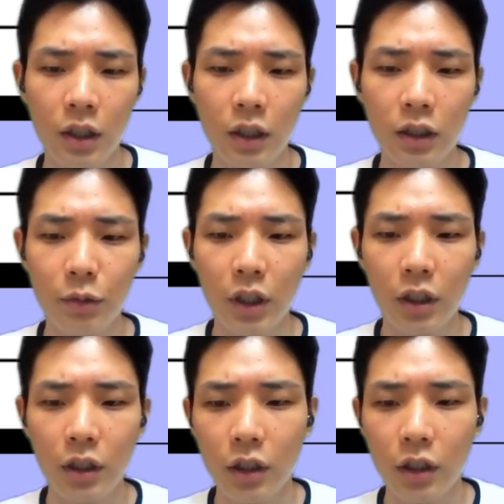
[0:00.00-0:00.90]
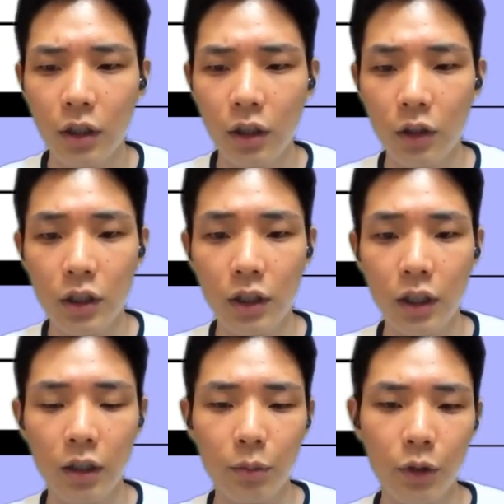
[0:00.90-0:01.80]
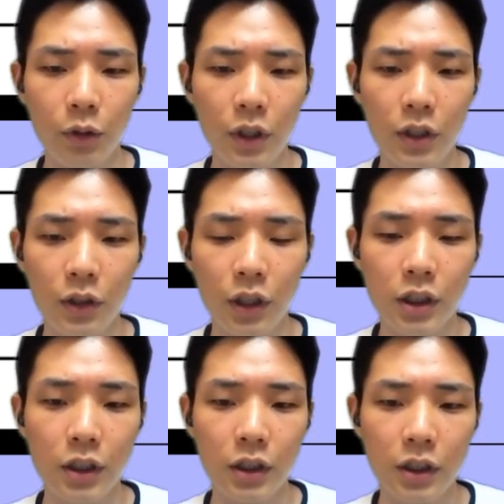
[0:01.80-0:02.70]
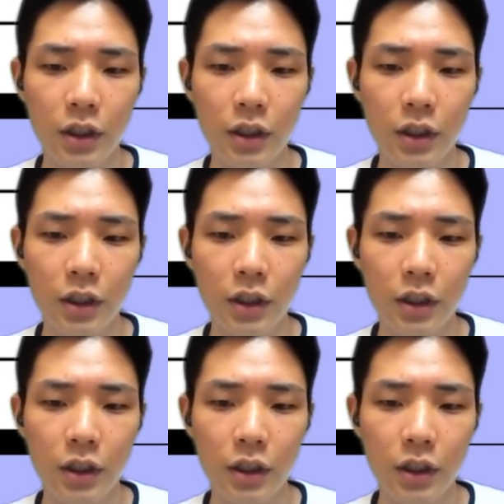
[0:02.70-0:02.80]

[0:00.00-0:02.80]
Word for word: 하지만 현재 타입 어노테이션에는